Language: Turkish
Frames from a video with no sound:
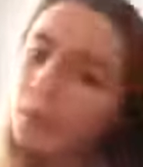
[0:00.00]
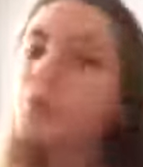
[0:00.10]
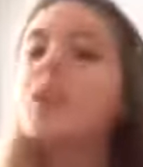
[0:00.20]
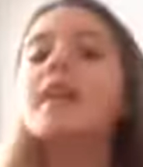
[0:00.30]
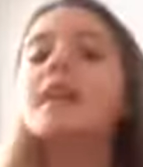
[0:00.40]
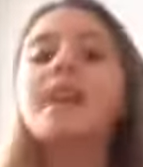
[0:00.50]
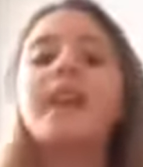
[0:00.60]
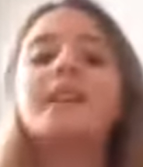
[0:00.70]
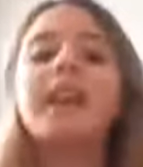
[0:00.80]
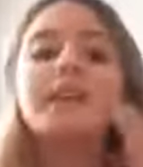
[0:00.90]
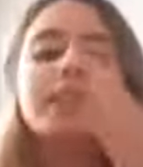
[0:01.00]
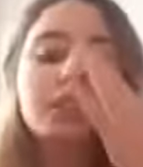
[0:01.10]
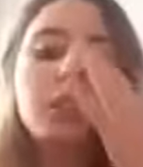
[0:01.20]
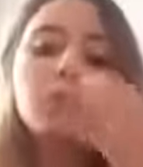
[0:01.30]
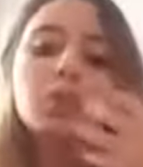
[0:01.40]
Bunlar zaten
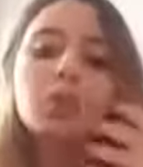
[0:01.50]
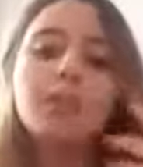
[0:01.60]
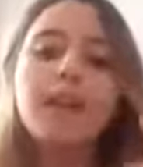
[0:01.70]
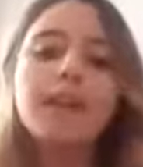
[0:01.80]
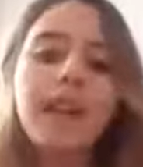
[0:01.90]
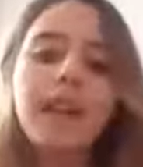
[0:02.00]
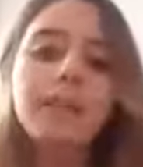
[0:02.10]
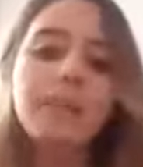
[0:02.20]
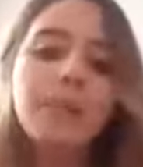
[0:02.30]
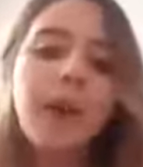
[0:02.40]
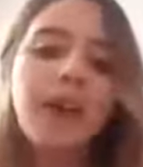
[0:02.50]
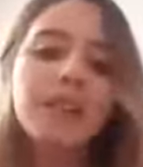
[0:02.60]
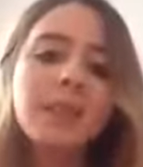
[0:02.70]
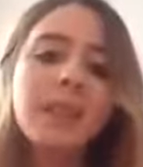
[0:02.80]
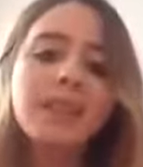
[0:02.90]
hiç konuşulmaya değer bir
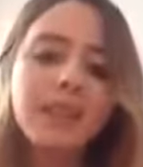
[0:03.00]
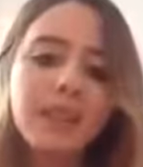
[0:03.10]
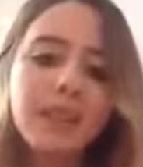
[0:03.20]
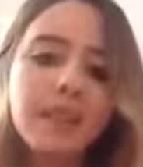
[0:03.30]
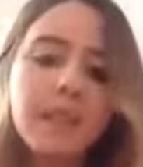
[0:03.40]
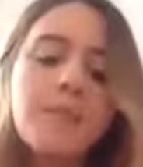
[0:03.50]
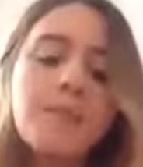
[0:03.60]
parti bile değil.